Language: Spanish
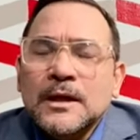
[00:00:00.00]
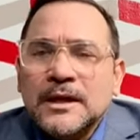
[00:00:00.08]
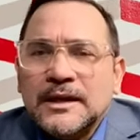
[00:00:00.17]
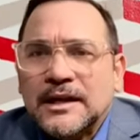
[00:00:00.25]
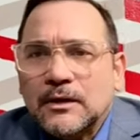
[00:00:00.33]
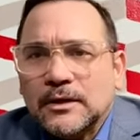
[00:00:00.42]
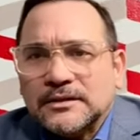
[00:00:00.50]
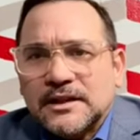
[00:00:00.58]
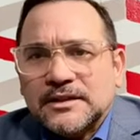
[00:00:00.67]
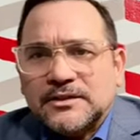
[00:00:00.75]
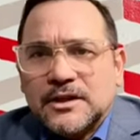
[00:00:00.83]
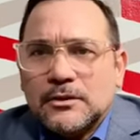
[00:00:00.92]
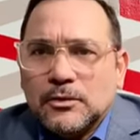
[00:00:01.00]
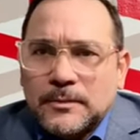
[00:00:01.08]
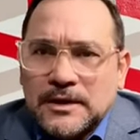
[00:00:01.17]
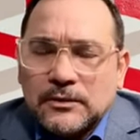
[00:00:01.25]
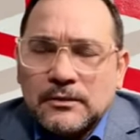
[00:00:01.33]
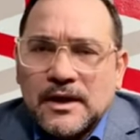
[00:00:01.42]
¿Y qué es lo que está diciendo
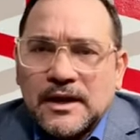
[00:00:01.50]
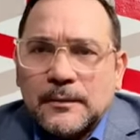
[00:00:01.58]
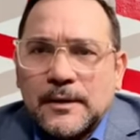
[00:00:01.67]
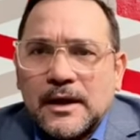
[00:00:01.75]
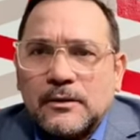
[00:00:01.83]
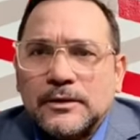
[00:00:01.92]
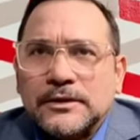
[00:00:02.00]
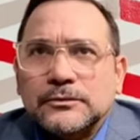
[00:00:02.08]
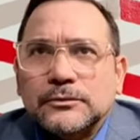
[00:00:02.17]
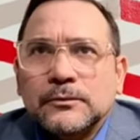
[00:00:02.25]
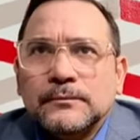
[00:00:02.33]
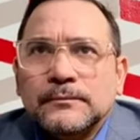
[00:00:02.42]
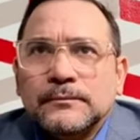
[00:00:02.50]
Milton Rey Guevara con esto?